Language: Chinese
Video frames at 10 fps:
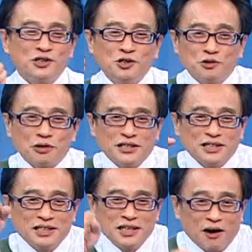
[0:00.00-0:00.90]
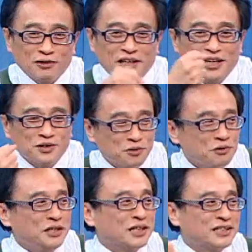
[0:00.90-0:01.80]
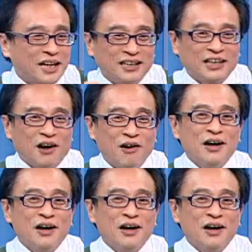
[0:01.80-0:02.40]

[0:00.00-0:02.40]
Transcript: 就算是削铁如泥的菜刀，